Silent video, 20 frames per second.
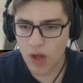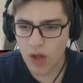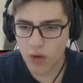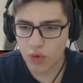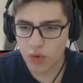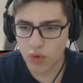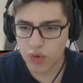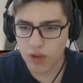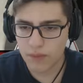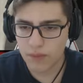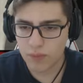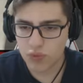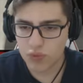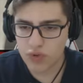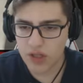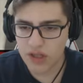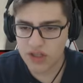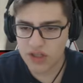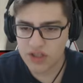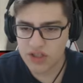Ha yok lan bu
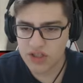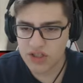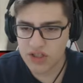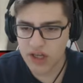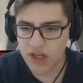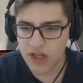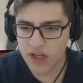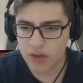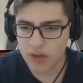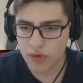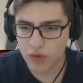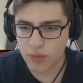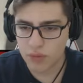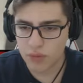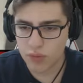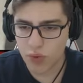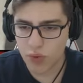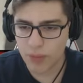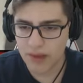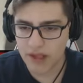sadece şeye yarıyor.
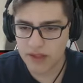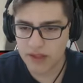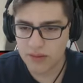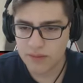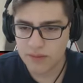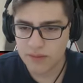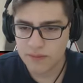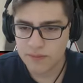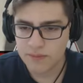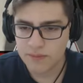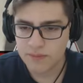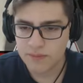Göbek.